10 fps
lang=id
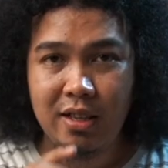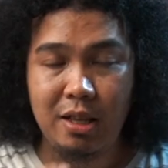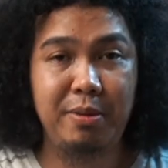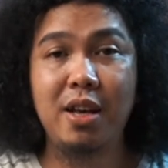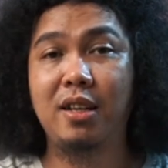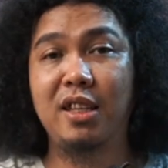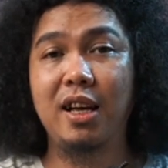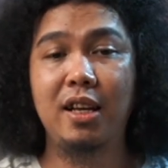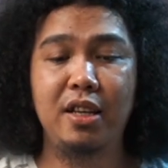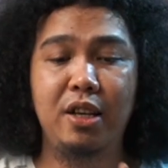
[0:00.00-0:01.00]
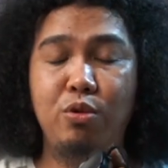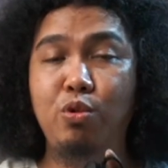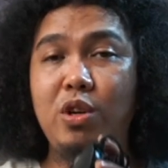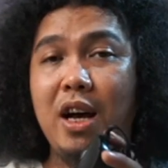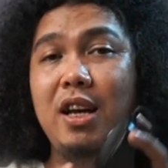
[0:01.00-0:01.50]
Tapi nggak ketinggalan nih,
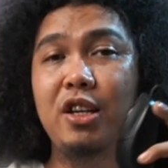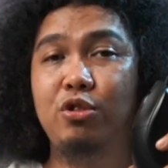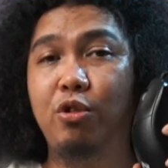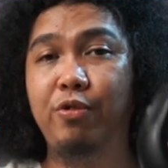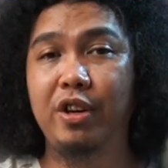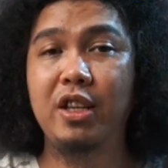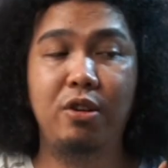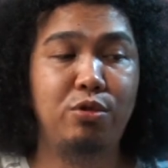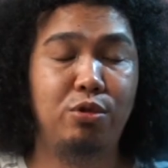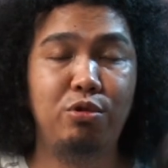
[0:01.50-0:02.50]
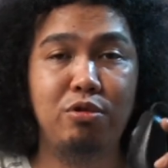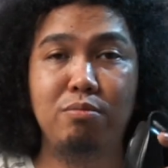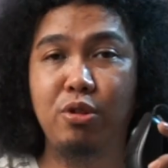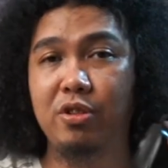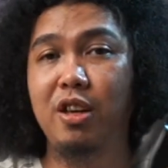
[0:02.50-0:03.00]
udah ada softwarenya untuk
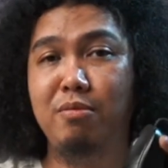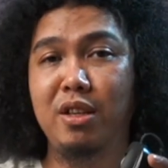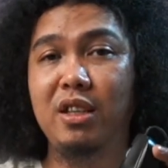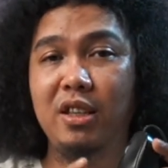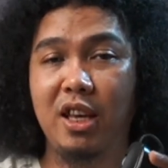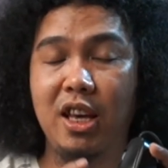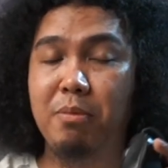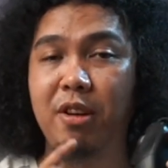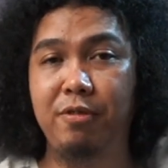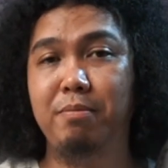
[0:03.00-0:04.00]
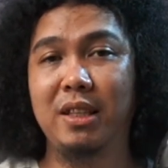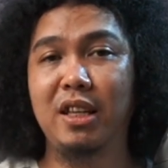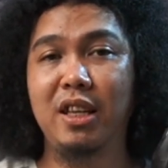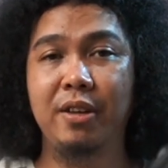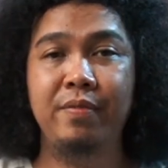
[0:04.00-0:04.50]
mouse gaming GM F4
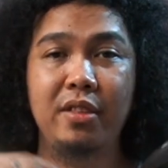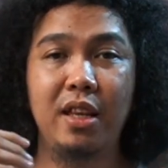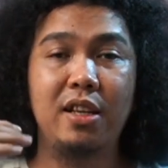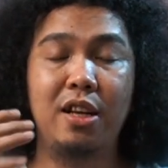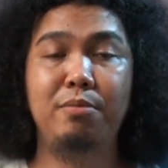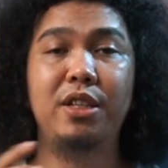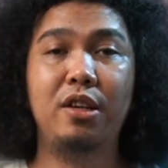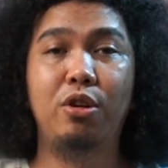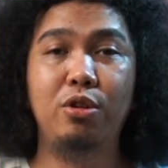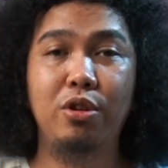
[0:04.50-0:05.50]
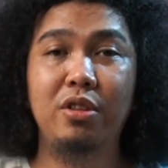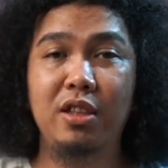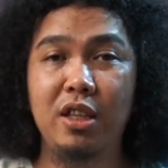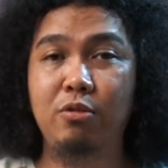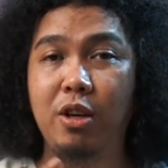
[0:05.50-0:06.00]
ini. Dan kalian bisa download
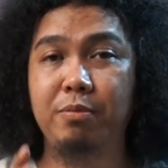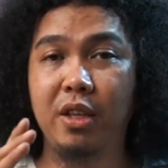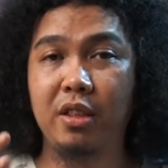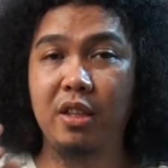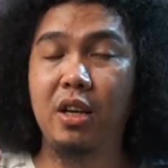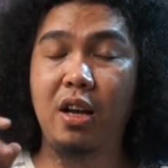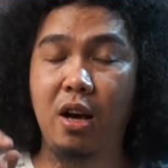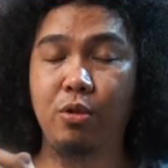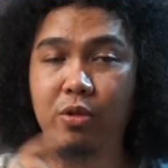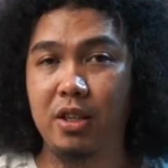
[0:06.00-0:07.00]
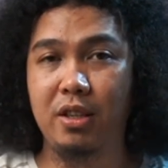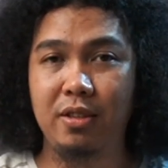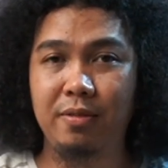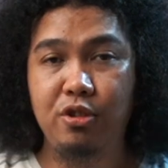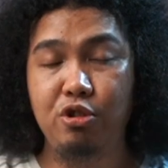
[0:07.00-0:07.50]
di websitenya Aoki.
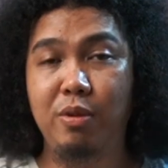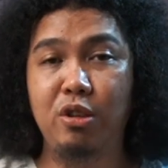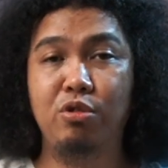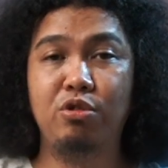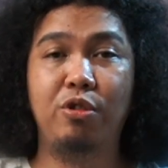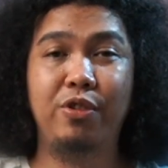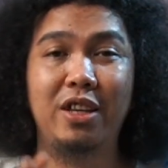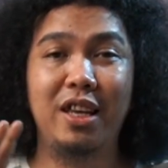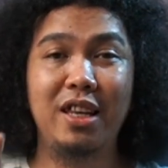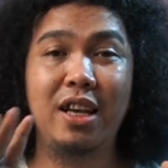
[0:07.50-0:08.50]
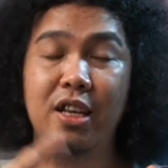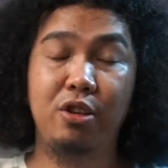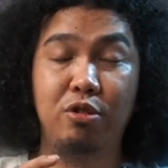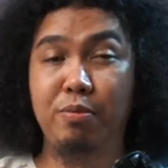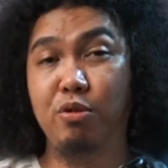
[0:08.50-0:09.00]
Cuman untuk softwarenya ini
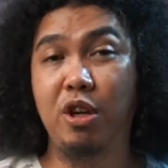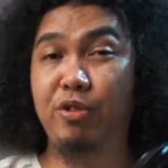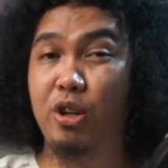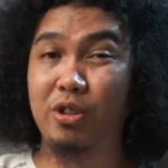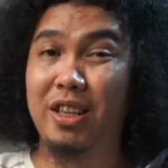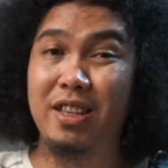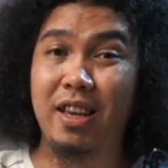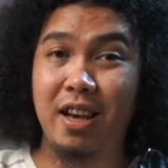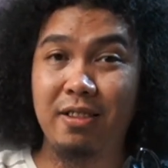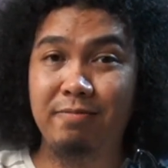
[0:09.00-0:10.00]
hanya untuk pengguna Windows aja ya.